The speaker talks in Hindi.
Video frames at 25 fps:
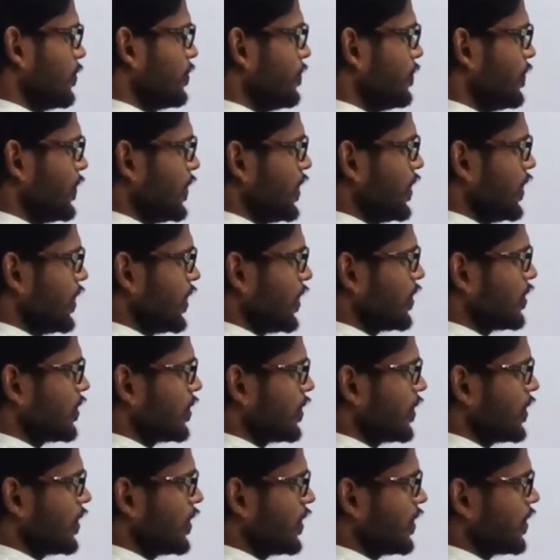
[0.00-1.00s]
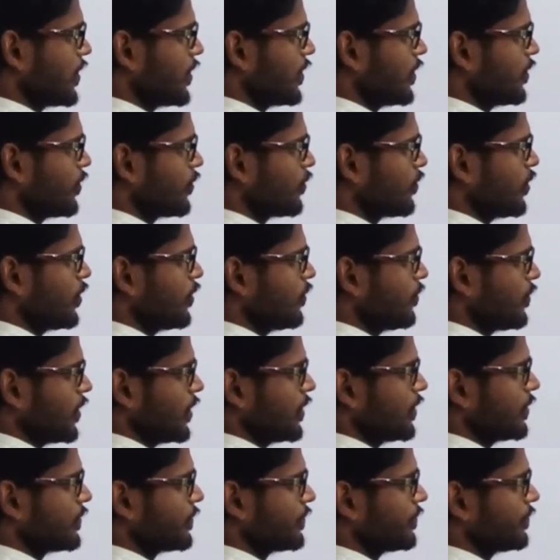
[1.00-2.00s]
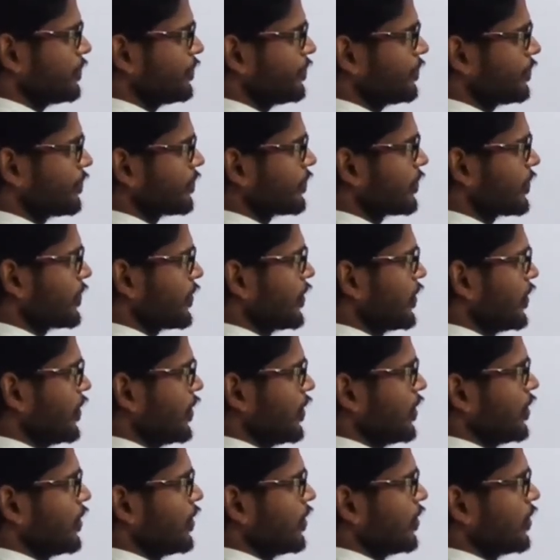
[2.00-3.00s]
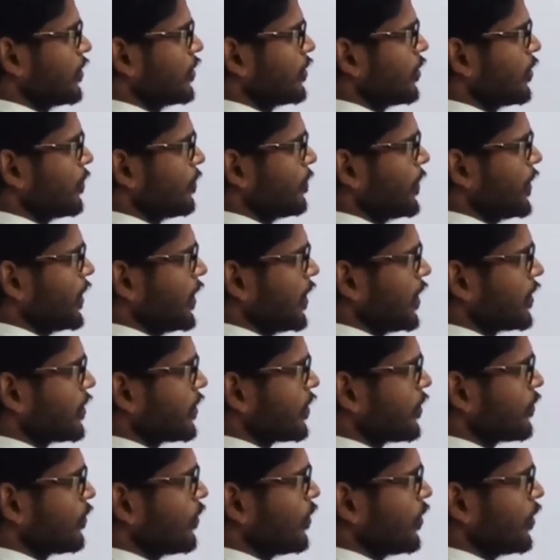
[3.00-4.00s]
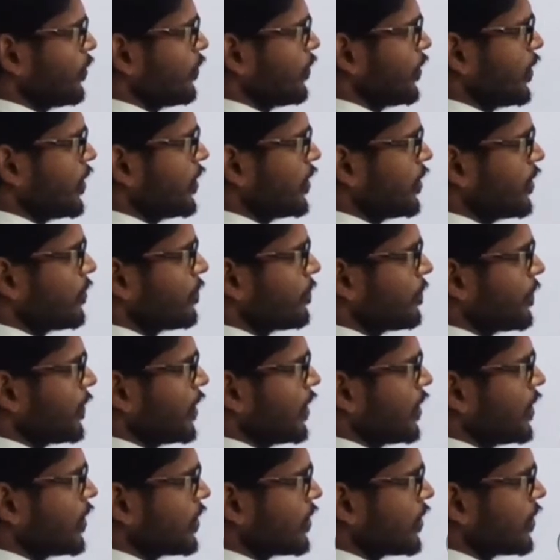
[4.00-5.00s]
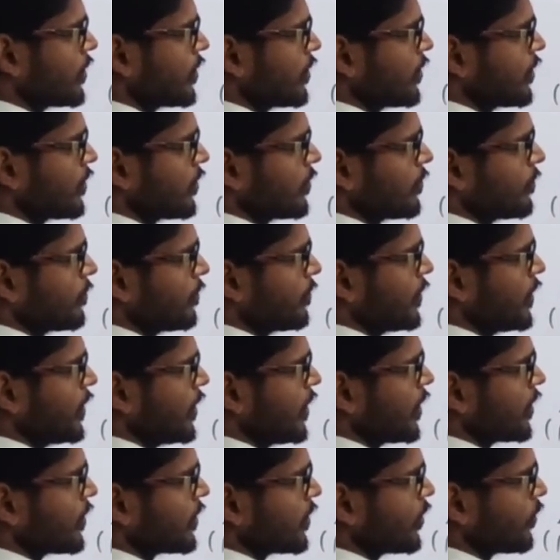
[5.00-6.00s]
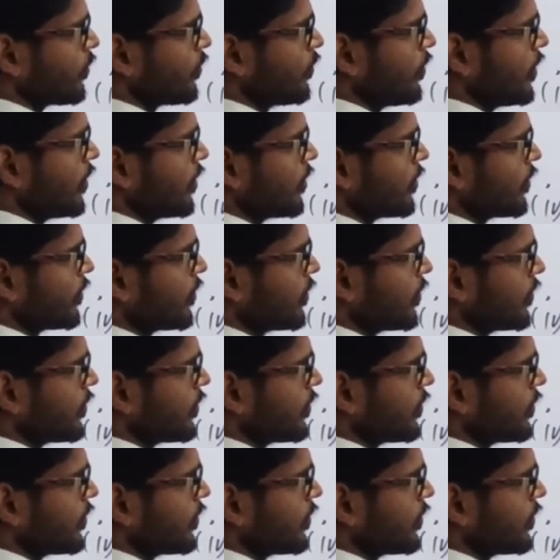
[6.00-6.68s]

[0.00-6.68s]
पी एक्स ग्रेटर देन इक्वल वन तो पी एक्स इक्वल वन प्लस पी एक्स इक्वल टू